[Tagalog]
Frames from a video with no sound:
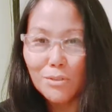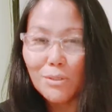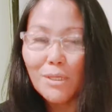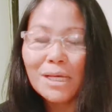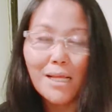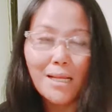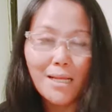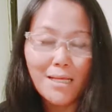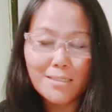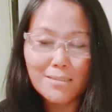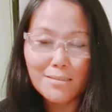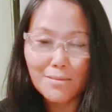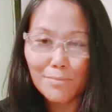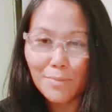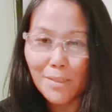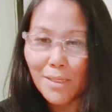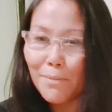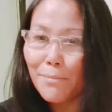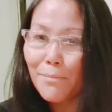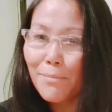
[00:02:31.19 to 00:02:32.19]
Eliza
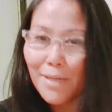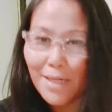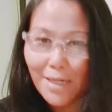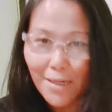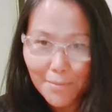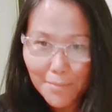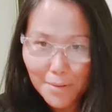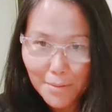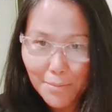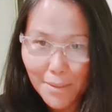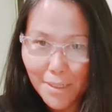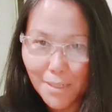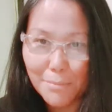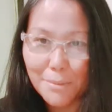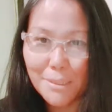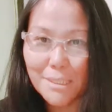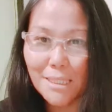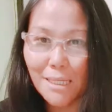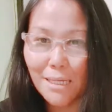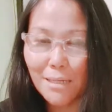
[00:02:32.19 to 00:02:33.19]
Vlog, maraming
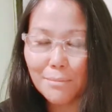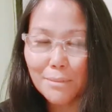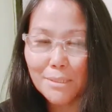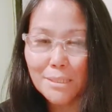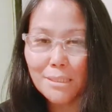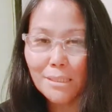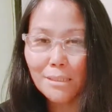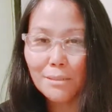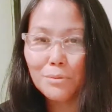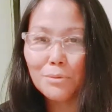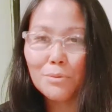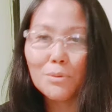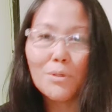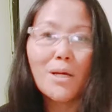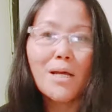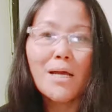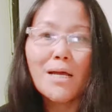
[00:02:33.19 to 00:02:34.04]
maraming salamat sa iyo.